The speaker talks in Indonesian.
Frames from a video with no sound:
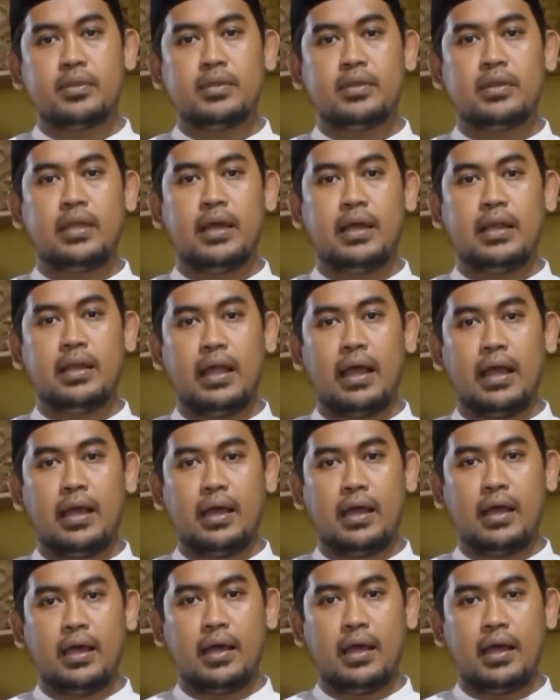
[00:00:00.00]
dan
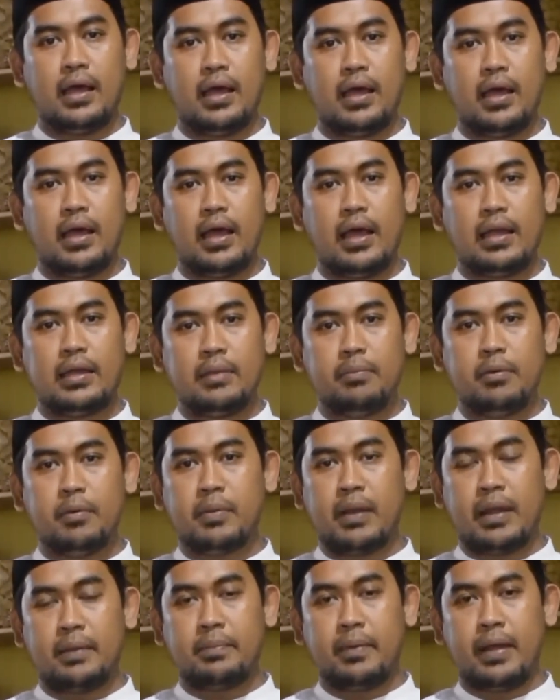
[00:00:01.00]
uh, ada
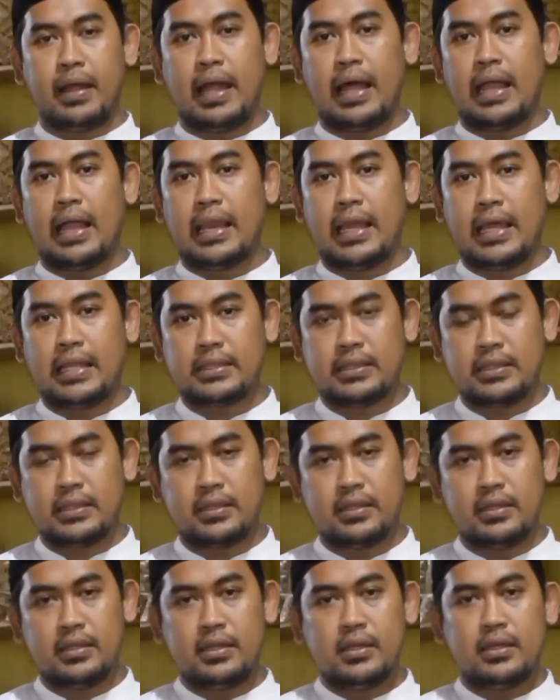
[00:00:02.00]
beberapa alat
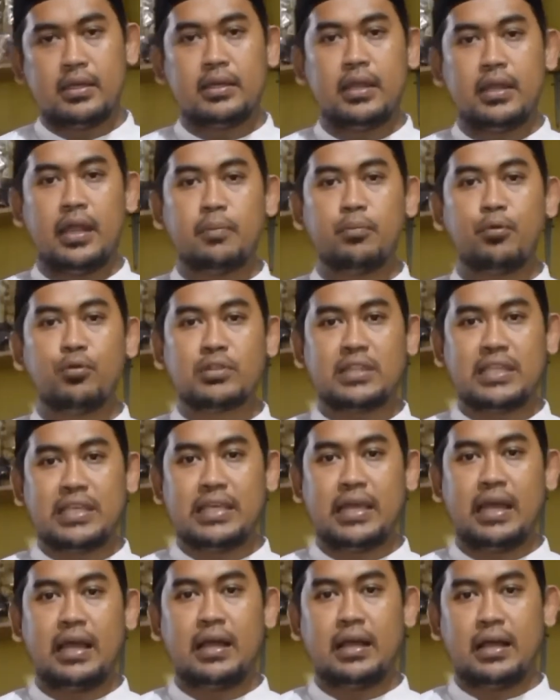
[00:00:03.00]
dan
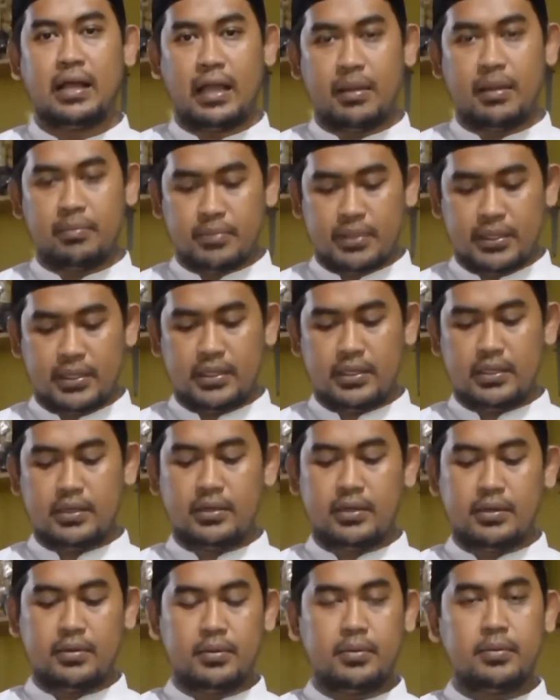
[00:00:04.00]
bukti yang kami
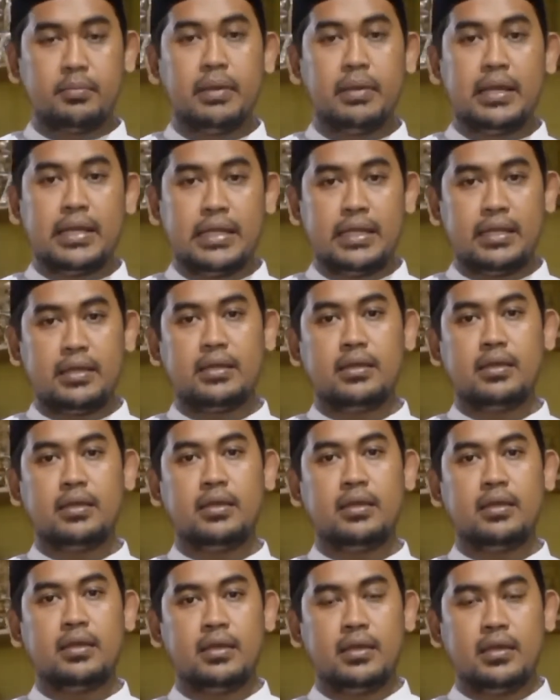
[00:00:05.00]
beli
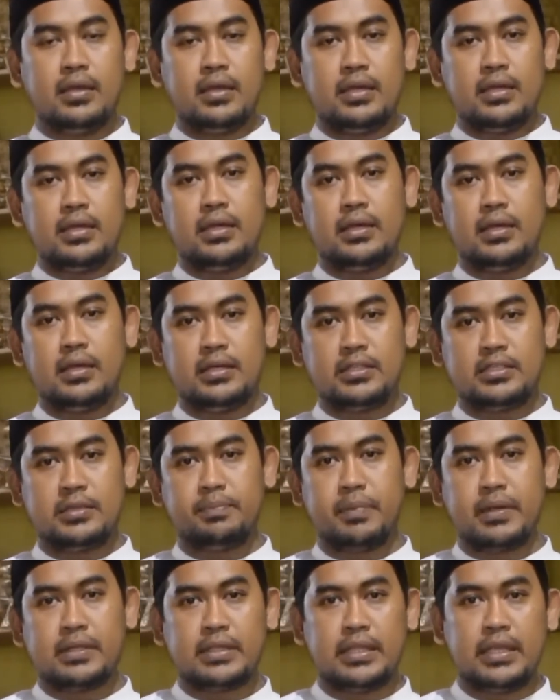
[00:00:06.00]
uh,
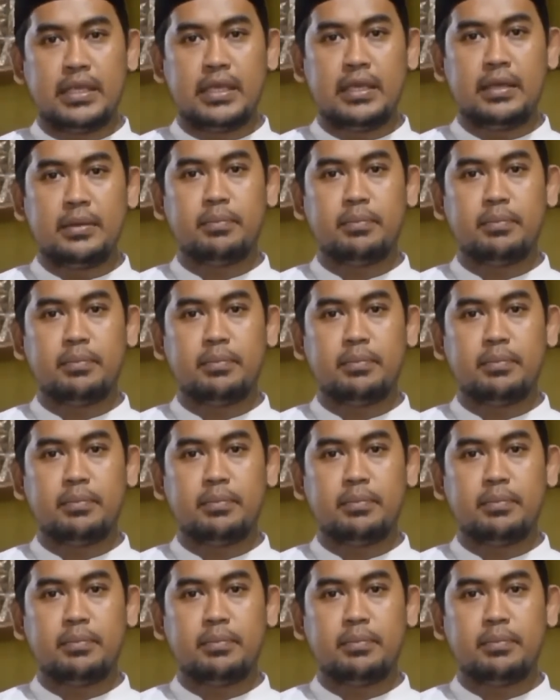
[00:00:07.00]
seperti